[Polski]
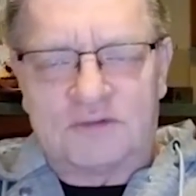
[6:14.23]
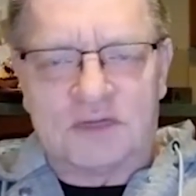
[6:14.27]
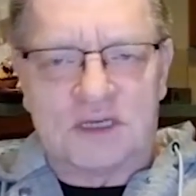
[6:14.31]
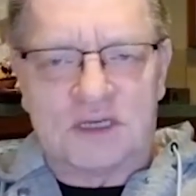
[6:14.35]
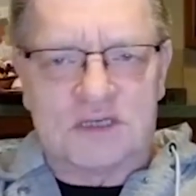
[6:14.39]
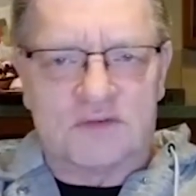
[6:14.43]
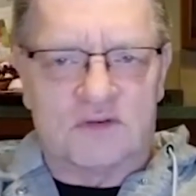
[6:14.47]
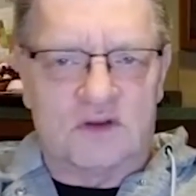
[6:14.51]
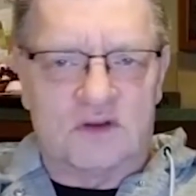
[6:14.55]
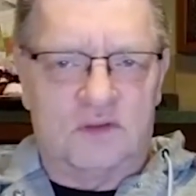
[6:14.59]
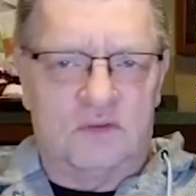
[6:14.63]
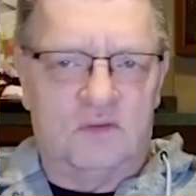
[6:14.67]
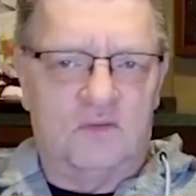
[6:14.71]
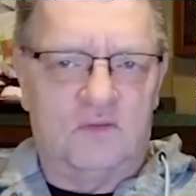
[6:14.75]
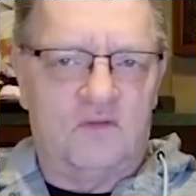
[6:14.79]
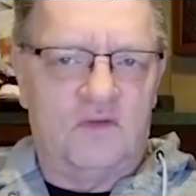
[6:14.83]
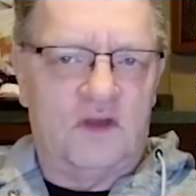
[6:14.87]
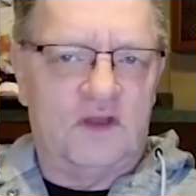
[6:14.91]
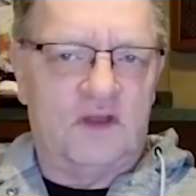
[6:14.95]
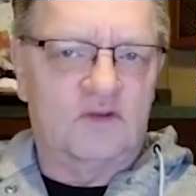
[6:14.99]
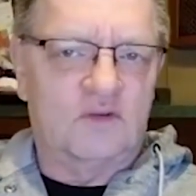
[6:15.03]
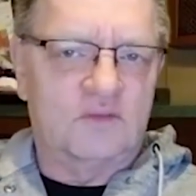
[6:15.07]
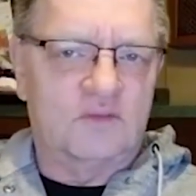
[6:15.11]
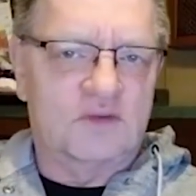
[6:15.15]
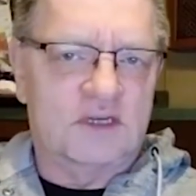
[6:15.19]
tych zwrotów
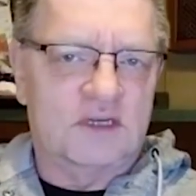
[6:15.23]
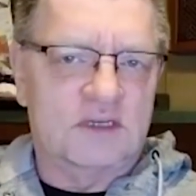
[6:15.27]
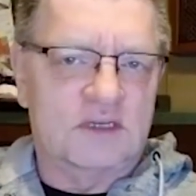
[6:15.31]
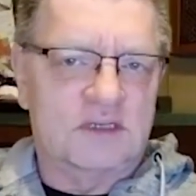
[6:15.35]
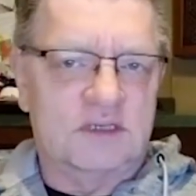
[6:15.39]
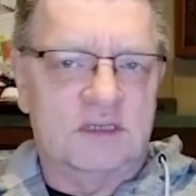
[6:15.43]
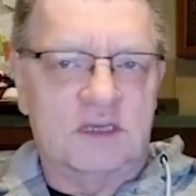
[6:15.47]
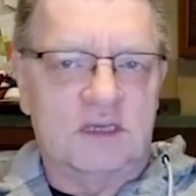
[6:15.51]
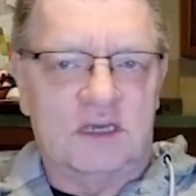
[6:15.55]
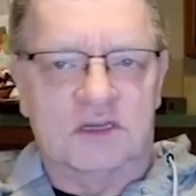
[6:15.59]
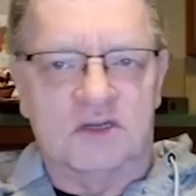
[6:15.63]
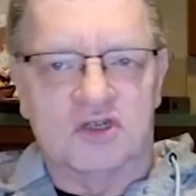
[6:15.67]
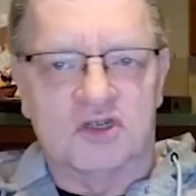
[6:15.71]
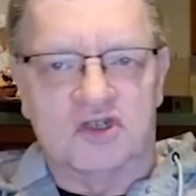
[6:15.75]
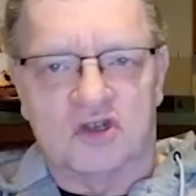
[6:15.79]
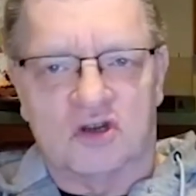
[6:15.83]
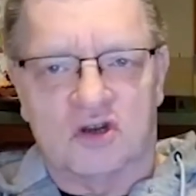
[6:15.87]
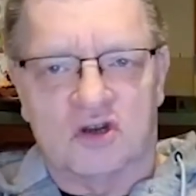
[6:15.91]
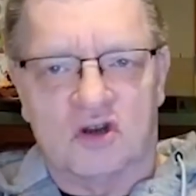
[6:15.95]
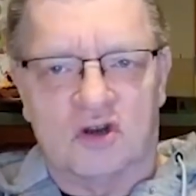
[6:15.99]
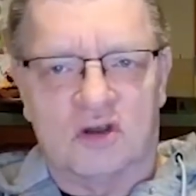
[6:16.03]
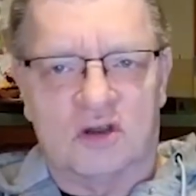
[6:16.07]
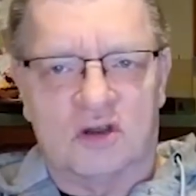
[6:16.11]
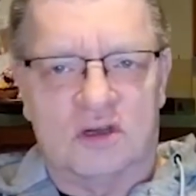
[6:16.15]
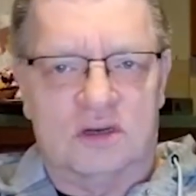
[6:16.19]
VAT-u przez jakiś
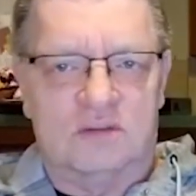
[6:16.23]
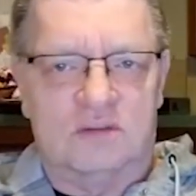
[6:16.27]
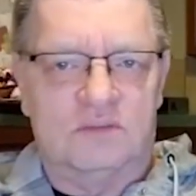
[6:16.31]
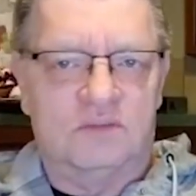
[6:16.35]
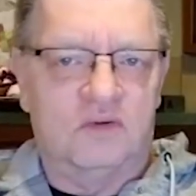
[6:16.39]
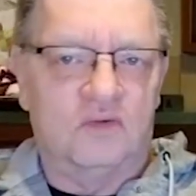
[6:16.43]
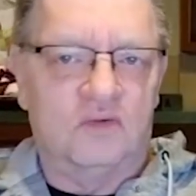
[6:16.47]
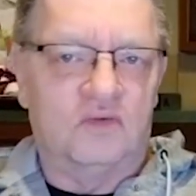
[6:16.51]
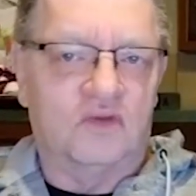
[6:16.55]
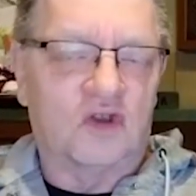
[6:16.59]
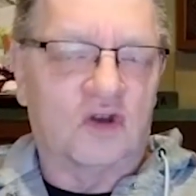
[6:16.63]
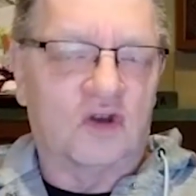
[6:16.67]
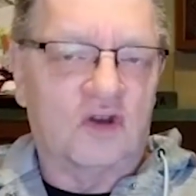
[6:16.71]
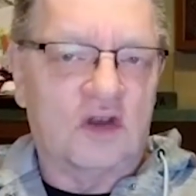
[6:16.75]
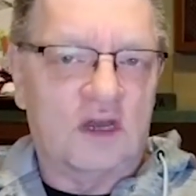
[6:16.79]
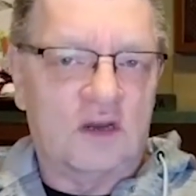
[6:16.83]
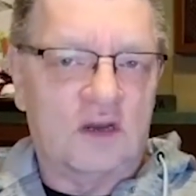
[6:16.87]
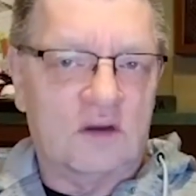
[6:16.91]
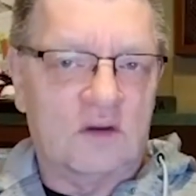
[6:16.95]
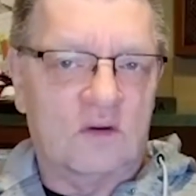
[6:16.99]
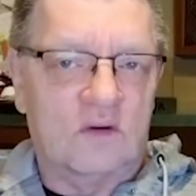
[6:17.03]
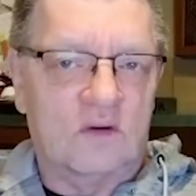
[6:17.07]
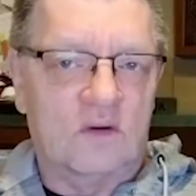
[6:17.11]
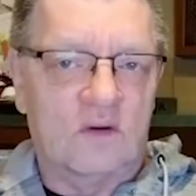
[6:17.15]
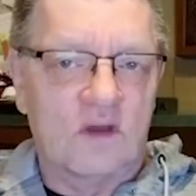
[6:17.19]
rok, półtora
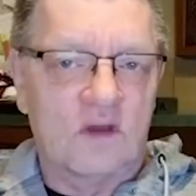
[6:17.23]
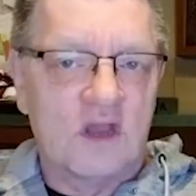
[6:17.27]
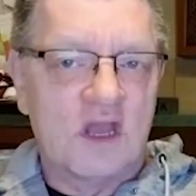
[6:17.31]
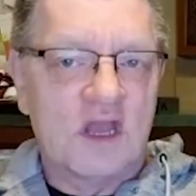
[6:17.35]
roku.